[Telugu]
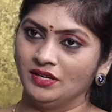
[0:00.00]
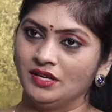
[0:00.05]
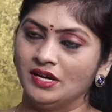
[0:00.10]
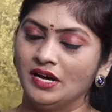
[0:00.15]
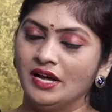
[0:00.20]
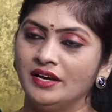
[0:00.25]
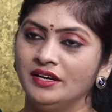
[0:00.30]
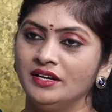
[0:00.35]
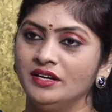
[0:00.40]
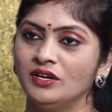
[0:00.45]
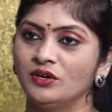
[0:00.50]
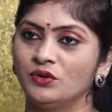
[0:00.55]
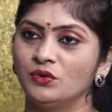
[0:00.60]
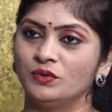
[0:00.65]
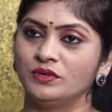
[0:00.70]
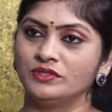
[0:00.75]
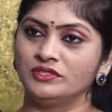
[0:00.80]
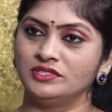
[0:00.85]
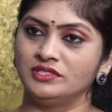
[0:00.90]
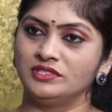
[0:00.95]
కానీ నాకు
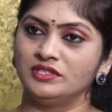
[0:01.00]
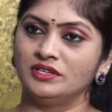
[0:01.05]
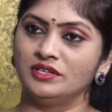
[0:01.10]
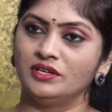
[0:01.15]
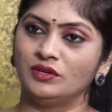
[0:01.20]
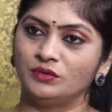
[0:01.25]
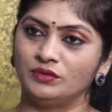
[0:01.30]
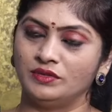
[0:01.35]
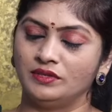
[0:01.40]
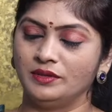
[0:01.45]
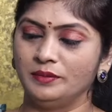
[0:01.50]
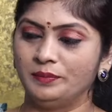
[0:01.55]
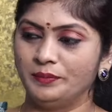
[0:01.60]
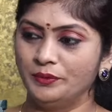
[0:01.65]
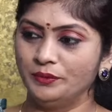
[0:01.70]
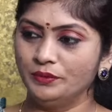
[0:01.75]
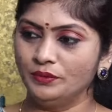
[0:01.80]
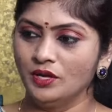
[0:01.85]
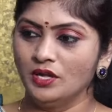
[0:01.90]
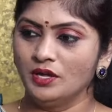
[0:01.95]
ఒక చిన్న డౌట్
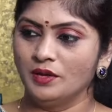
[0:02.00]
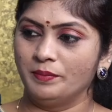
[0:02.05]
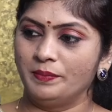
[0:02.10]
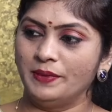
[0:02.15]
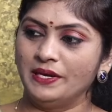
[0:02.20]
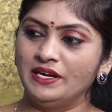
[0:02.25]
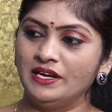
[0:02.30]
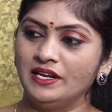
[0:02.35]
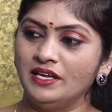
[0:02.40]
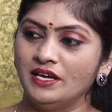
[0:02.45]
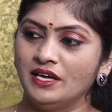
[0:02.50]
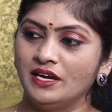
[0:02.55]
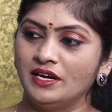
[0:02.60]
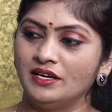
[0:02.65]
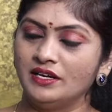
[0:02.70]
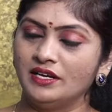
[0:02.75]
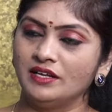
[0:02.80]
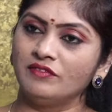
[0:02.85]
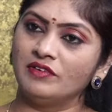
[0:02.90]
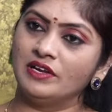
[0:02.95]
ఇప్పుడు పెళ్ళి అని
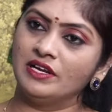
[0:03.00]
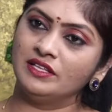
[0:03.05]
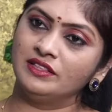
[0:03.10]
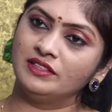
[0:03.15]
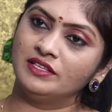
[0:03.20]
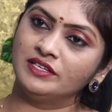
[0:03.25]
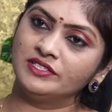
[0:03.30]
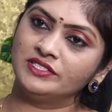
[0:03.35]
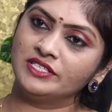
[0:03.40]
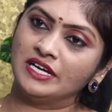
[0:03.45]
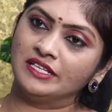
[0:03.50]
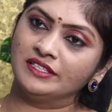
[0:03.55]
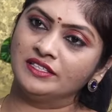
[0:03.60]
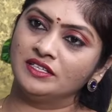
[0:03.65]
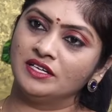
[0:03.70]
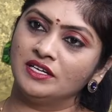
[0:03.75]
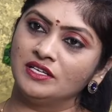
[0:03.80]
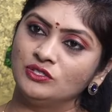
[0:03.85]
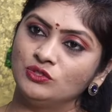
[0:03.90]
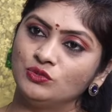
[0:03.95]
అంటే వాళ్ళిద్దరు
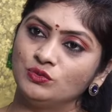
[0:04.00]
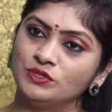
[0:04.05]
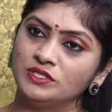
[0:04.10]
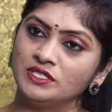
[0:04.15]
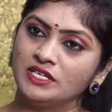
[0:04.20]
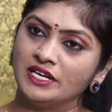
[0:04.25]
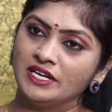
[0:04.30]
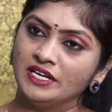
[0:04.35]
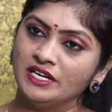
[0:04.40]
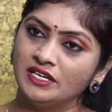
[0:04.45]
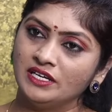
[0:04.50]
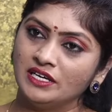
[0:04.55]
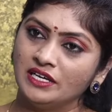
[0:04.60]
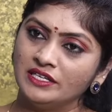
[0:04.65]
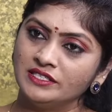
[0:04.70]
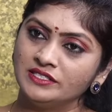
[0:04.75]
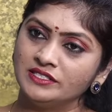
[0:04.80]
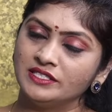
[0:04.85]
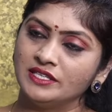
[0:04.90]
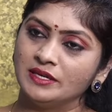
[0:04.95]
జాతకాలు చూసి అన్ని
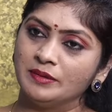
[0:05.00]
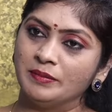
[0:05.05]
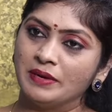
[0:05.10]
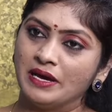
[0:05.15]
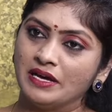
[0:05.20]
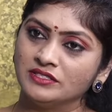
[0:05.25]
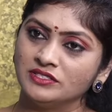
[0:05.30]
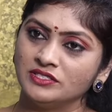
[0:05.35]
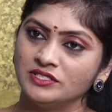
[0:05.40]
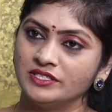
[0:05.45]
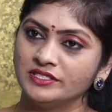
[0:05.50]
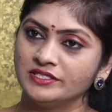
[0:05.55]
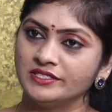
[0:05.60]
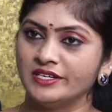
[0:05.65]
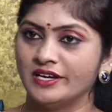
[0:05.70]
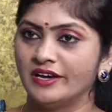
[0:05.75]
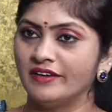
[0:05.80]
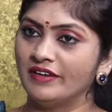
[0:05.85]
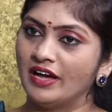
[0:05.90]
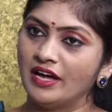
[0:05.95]
కలిస్తే మ్యాచ్ చేసి
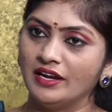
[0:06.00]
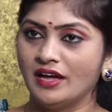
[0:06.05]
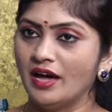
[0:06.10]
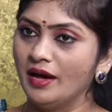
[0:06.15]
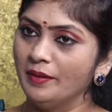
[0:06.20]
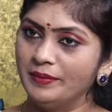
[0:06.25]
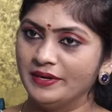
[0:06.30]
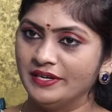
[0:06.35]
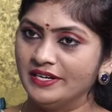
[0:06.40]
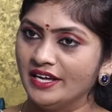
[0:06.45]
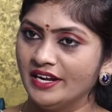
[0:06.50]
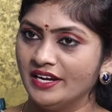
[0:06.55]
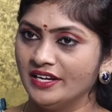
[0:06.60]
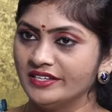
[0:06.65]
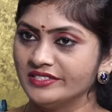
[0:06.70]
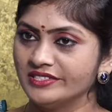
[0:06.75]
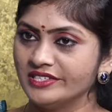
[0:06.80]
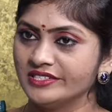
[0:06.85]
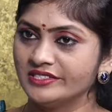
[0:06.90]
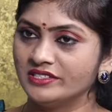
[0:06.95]
ఆ
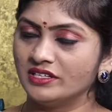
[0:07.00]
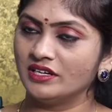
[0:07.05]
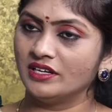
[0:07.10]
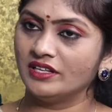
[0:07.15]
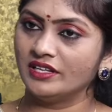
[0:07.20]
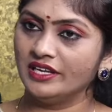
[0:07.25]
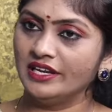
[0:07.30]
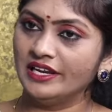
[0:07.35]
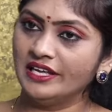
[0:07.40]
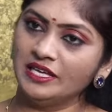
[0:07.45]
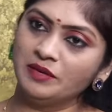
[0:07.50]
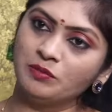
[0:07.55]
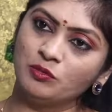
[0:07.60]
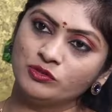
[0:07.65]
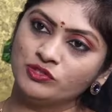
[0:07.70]
ప్రకారంగా చేస్తారు కదా ఇలా ఏమి